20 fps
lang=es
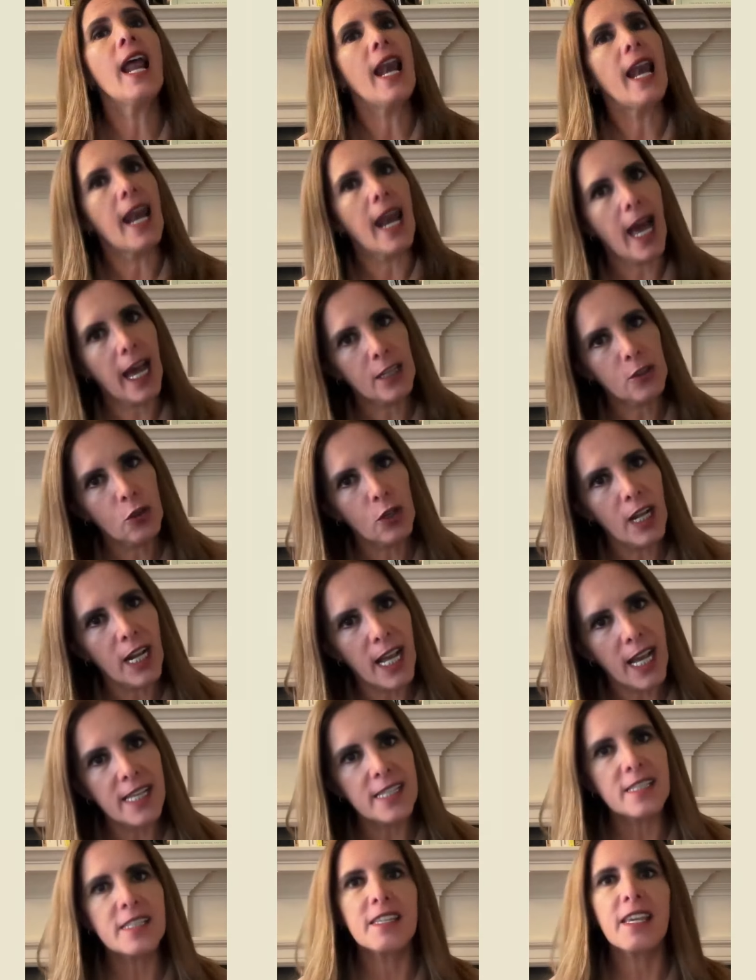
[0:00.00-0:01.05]
la
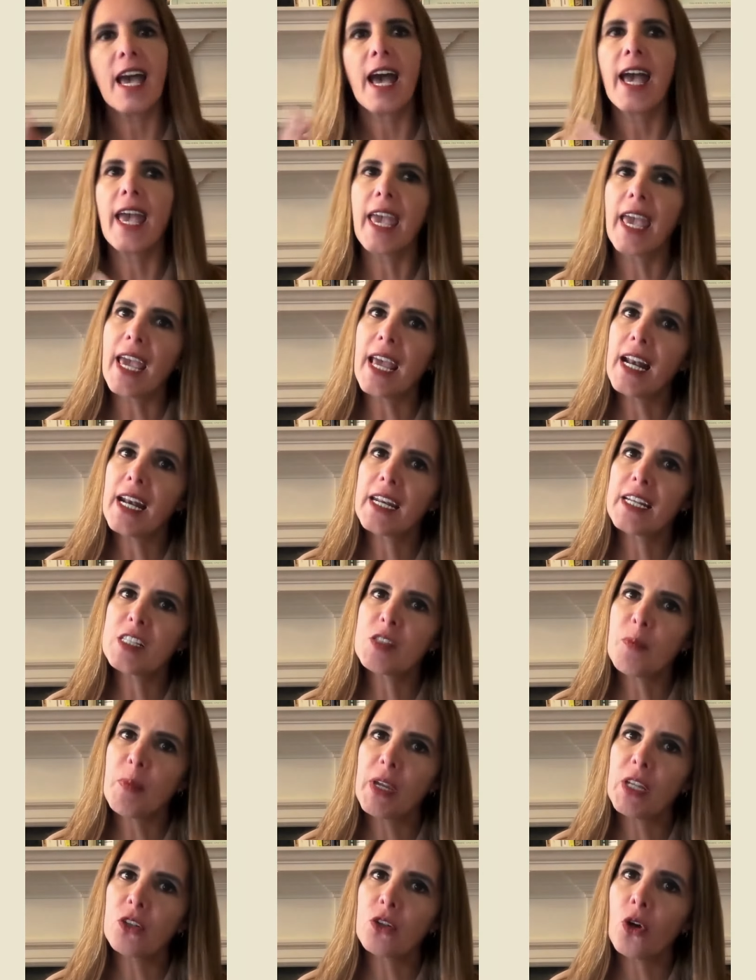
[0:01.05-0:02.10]
tolerancia, el
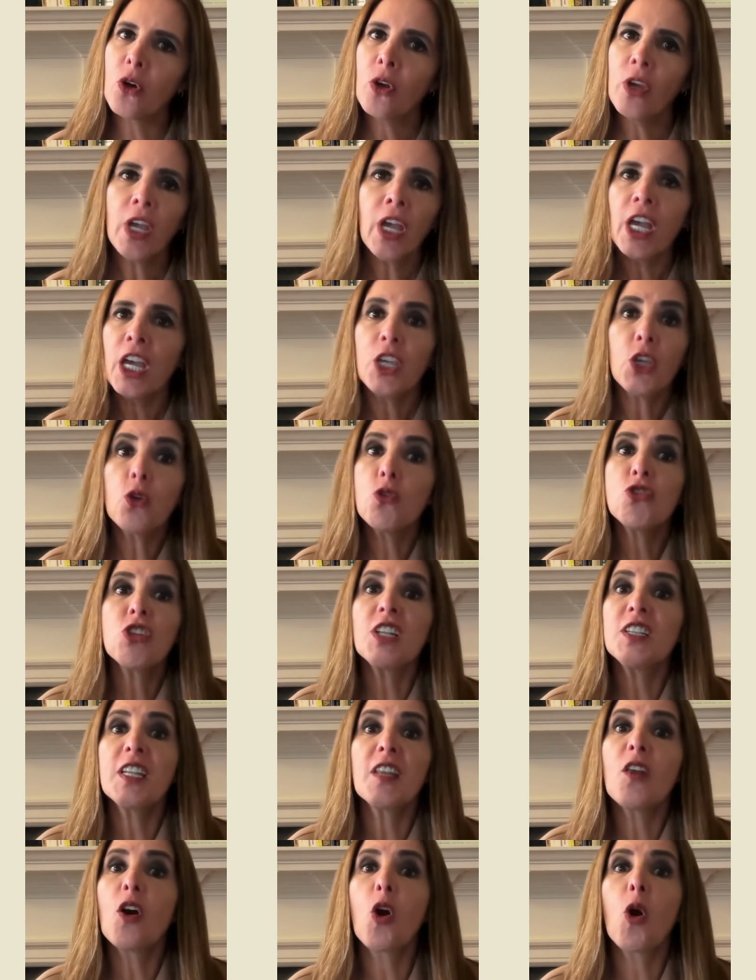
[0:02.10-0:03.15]
respeto y un
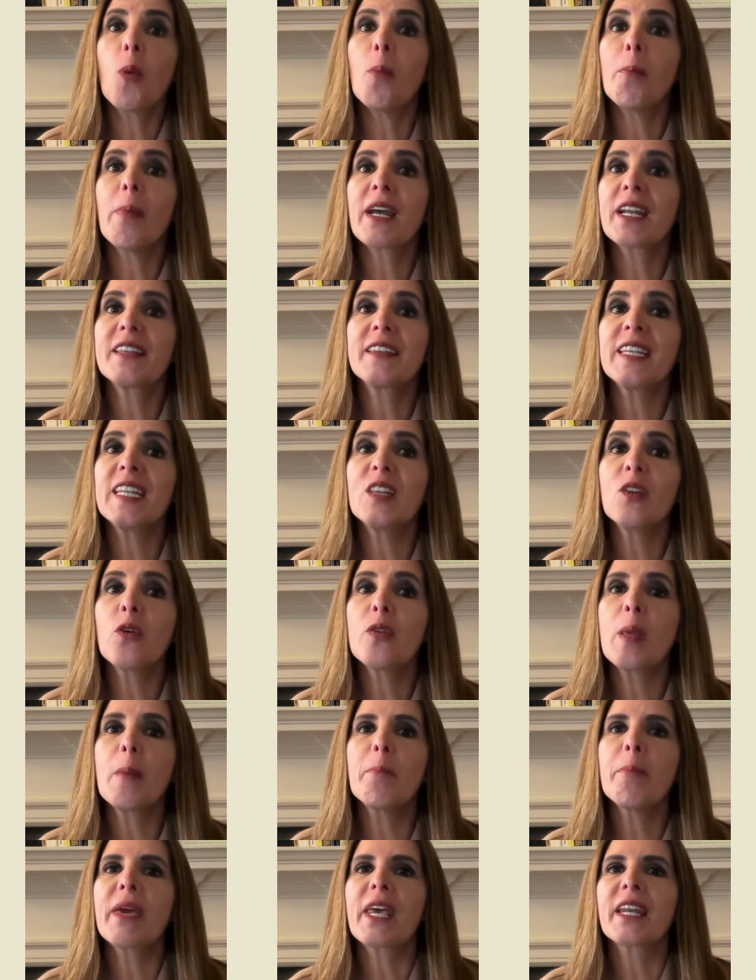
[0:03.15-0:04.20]
sentido compartido
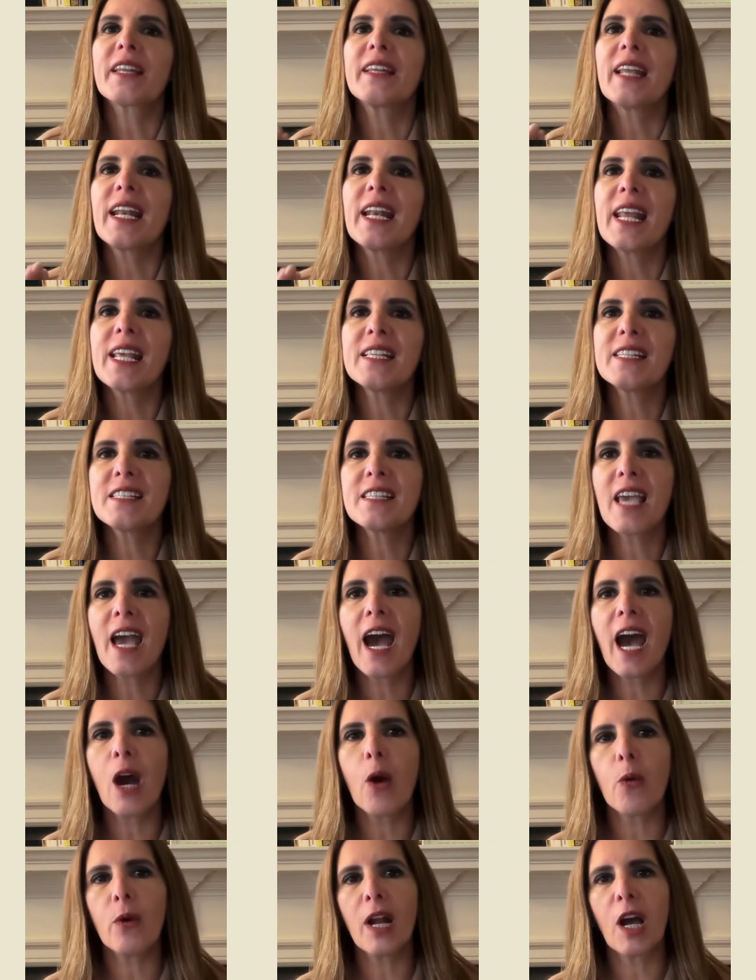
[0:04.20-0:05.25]
de pertenencia
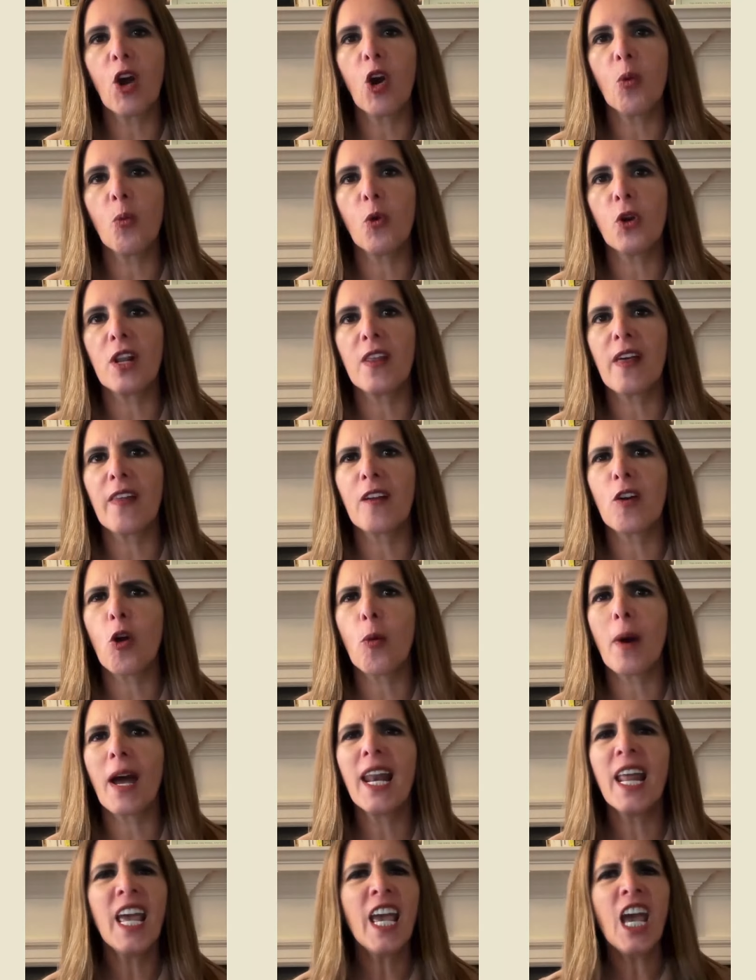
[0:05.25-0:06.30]
a una comunidad
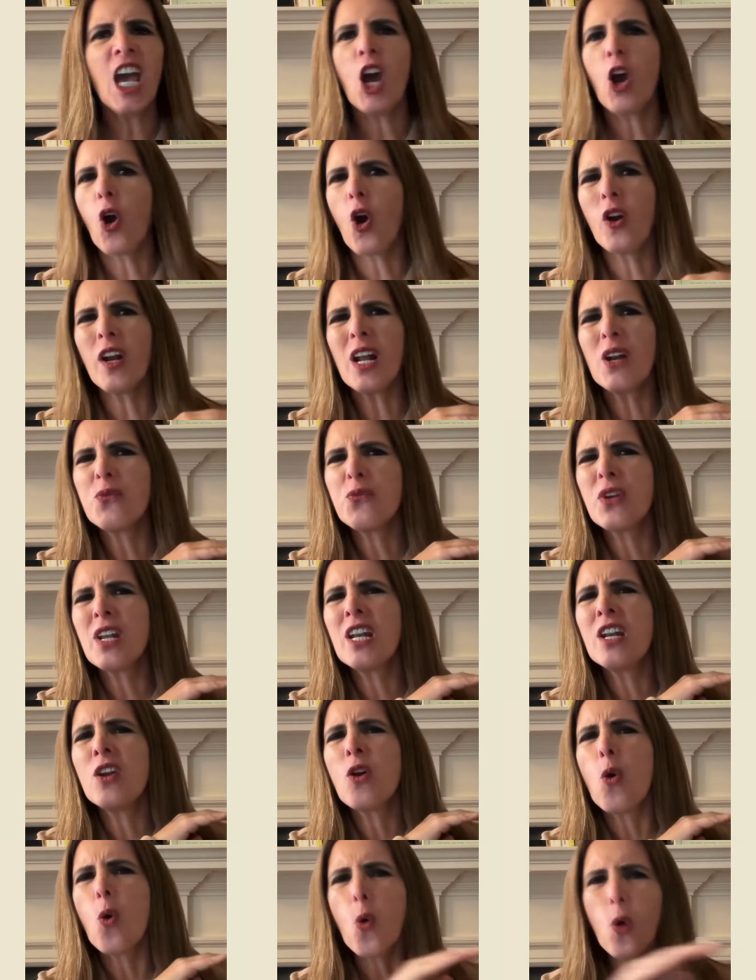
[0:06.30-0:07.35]
global con el fin
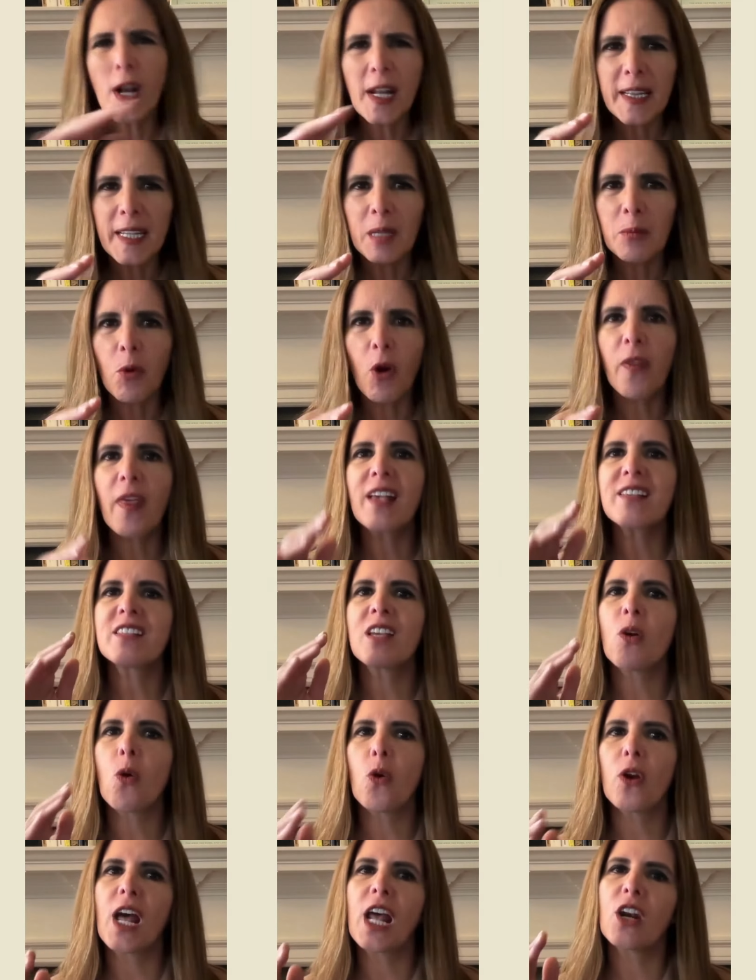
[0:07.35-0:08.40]
último de
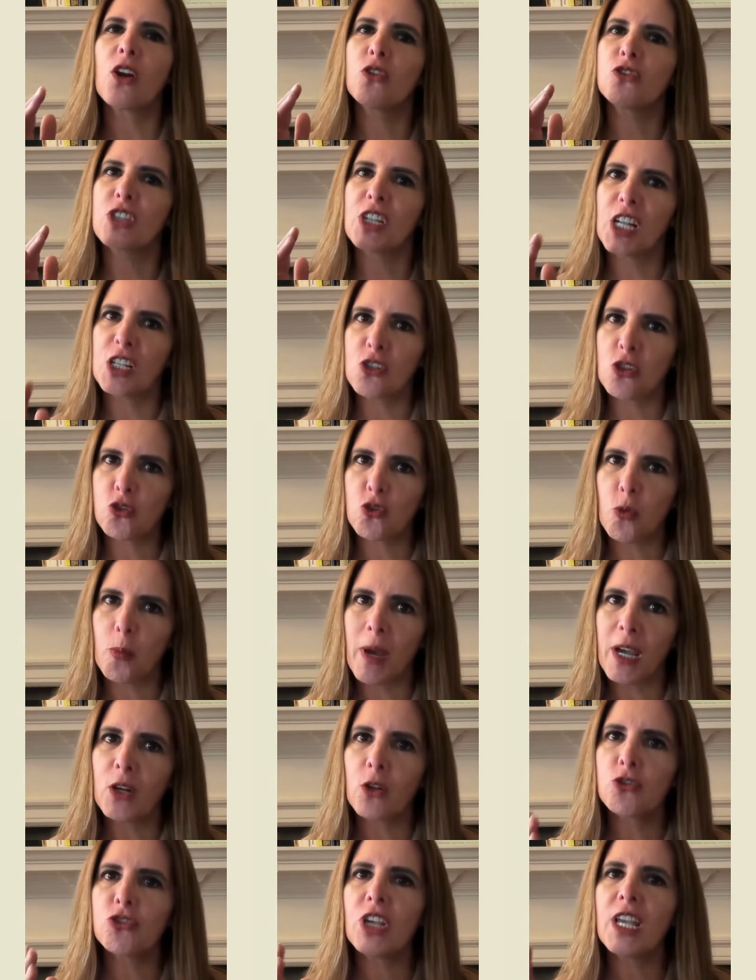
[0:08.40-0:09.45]
asegurar los derechos
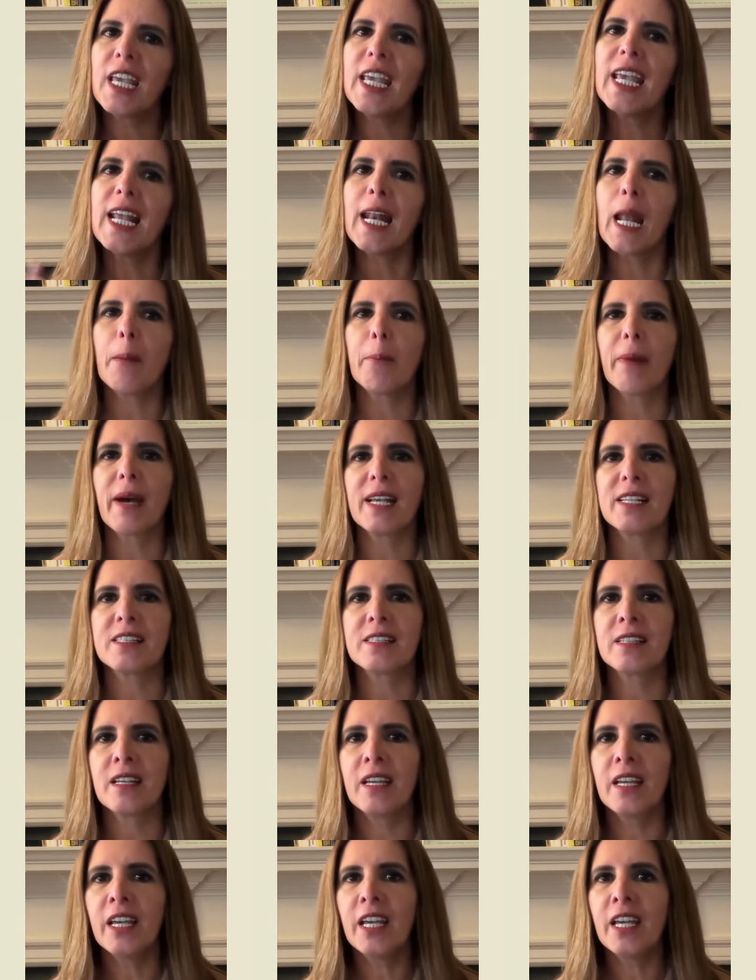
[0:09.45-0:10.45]
humanos y la paz.